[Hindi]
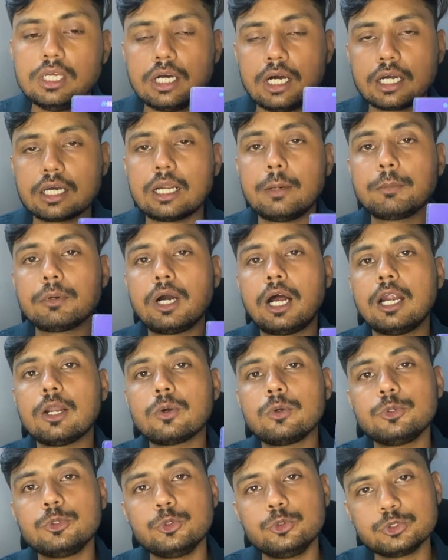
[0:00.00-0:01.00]
अगर आप कार्ड
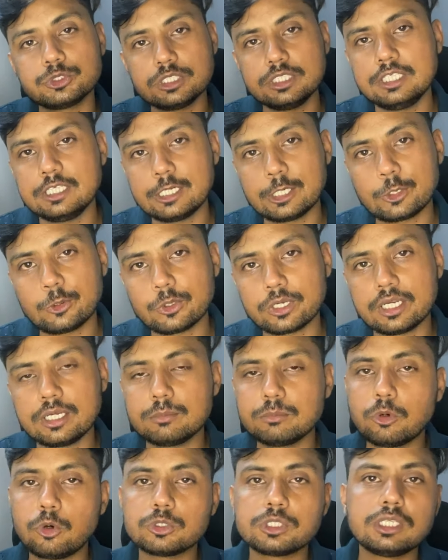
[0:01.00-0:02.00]
को यूज़ ही नहीं करोगे
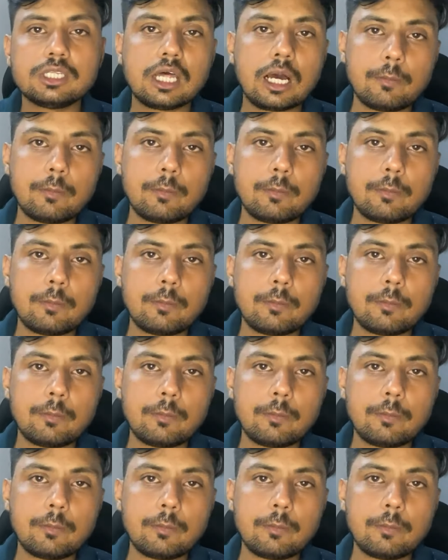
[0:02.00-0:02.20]
बहुत ही